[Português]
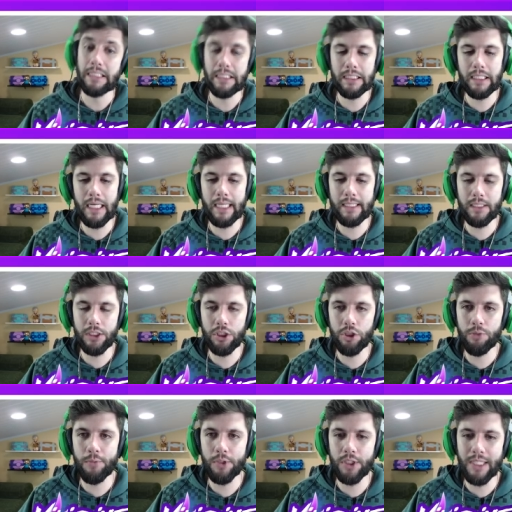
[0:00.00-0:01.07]
De graça a gente
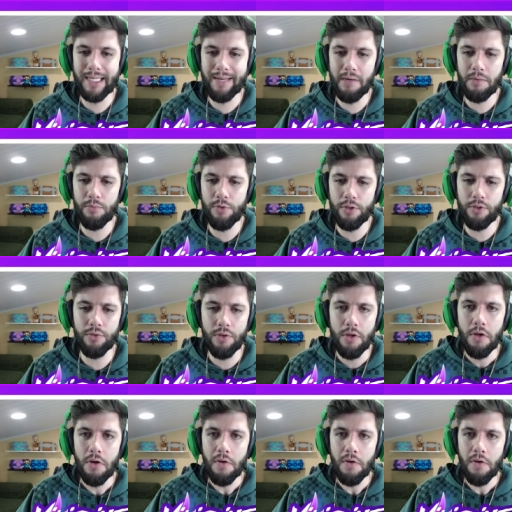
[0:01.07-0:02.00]
não pode reclamar muito.